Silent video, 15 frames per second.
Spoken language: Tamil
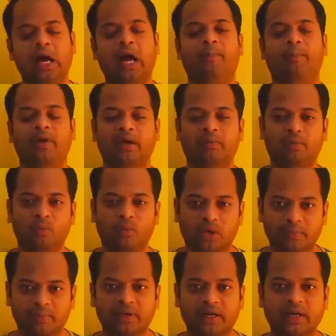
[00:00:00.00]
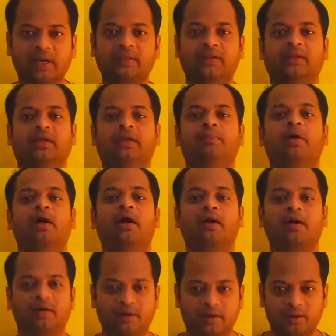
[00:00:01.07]
அப்போ நம்ம உடம்பு நல்லா இருந்தால் தான் நம்ம
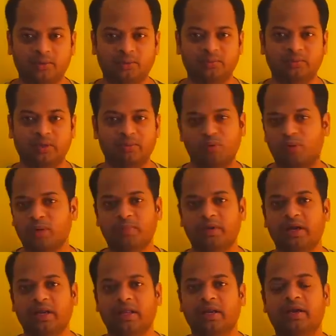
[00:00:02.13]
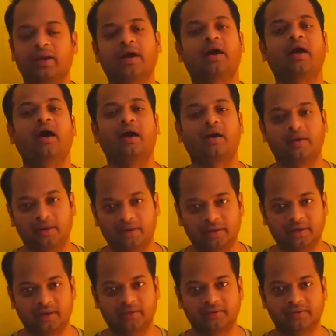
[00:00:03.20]
ஆறா நல்லாயிருக்கும் நம்ம உடம்பு நல்லா இல்லைன்னா ஆறா நல்லா
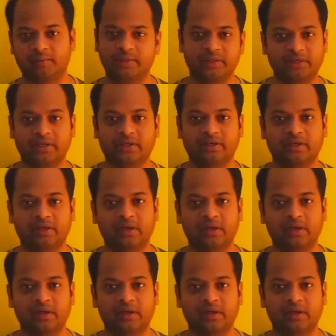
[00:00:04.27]
இருக்காது அப்படி தானே